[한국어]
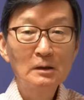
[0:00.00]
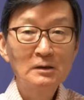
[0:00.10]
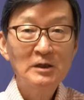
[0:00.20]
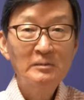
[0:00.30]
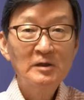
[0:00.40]
그
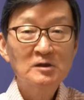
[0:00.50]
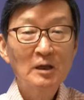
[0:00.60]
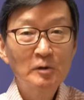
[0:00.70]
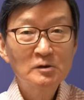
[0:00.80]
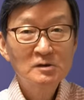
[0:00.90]
다음에 세
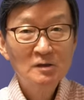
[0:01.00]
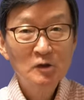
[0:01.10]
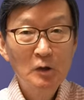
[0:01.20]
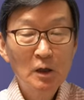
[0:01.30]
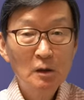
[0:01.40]
번째
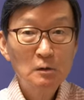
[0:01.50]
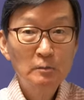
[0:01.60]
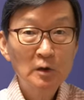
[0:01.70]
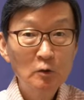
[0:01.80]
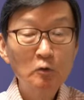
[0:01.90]
전략은
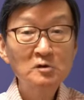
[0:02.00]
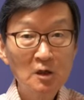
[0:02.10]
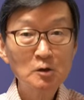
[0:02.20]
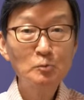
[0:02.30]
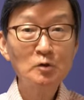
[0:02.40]
미국 혼자
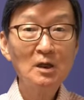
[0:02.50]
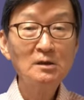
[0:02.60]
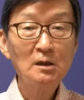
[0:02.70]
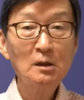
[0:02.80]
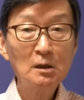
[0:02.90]
힘을안
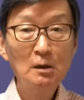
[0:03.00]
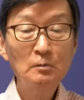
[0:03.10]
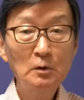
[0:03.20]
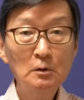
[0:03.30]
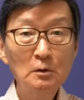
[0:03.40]
되니까
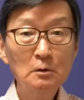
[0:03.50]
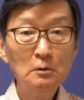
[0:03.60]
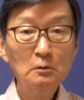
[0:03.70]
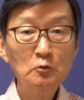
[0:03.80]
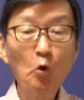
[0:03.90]
뭐
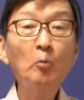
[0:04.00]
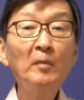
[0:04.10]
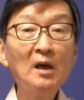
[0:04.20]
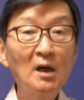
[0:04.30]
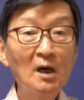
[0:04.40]

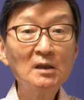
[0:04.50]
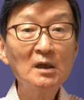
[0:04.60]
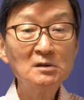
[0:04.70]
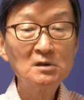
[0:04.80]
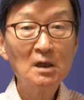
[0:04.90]
동맹과 함께
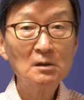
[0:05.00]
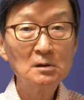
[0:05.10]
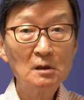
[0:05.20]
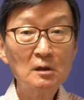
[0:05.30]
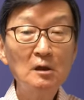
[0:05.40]
하자.
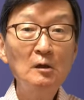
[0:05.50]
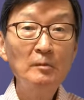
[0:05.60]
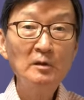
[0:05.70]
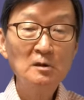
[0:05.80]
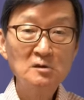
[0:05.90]
특히
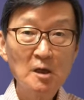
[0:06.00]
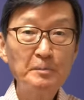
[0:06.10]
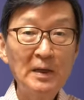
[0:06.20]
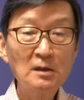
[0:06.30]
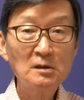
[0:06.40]
일본이
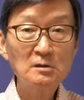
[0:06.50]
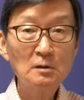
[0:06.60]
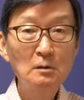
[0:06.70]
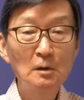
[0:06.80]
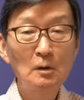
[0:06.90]

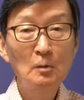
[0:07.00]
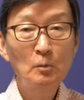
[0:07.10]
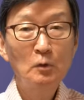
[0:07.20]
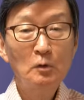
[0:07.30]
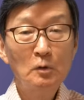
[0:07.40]
재팬이죠.
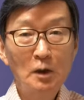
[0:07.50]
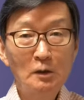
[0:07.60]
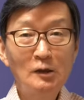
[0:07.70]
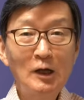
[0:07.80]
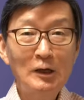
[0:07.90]
뭐
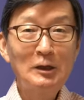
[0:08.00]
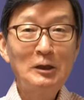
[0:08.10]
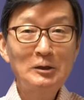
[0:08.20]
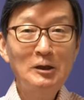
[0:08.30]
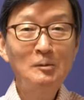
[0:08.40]
옛날에
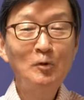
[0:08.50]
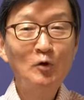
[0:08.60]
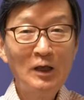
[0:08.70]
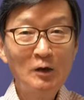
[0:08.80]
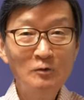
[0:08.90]
일본
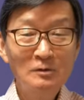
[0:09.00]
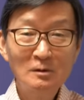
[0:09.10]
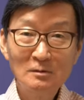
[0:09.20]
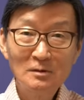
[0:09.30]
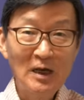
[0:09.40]
해군
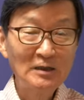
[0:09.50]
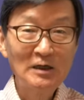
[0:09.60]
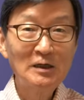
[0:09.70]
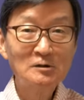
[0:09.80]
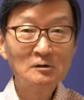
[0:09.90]

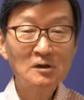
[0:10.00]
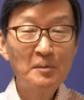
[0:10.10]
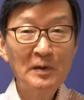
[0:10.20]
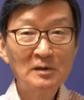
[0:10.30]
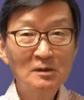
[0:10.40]
대단했죠.
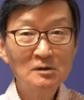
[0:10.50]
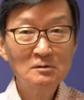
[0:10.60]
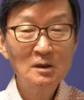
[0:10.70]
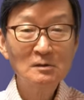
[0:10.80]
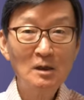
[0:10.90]
태평양
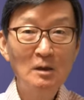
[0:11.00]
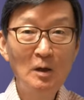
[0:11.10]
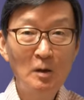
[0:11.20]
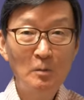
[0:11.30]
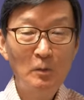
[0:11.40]
전쟁 때
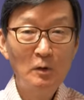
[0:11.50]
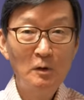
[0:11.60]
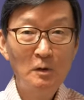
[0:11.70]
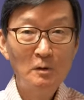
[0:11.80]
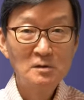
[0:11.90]

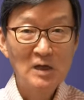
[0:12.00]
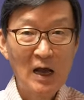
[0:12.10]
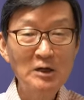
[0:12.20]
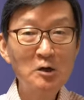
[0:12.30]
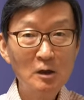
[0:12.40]
뭐
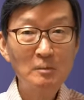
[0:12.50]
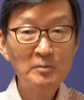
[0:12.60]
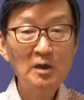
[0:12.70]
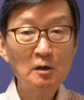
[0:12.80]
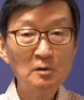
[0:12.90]
4년간
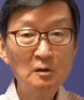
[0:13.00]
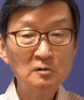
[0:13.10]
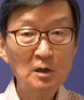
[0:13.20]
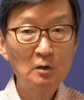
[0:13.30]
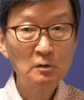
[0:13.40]
미 해군하고
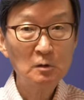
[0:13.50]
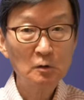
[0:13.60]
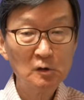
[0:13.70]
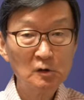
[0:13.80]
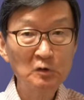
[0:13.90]
싸운
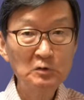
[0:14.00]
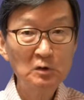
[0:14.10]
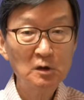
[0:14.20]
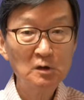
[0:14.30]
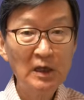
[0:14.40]
어떤
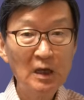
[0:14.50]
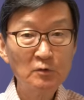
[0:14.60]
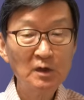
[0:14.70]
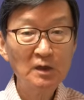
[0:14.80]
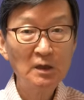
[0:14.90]
경력 있는
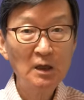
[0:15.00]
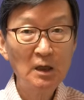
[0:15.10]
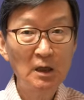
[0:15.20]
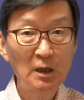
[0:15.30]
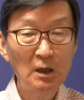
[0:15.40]
해군인데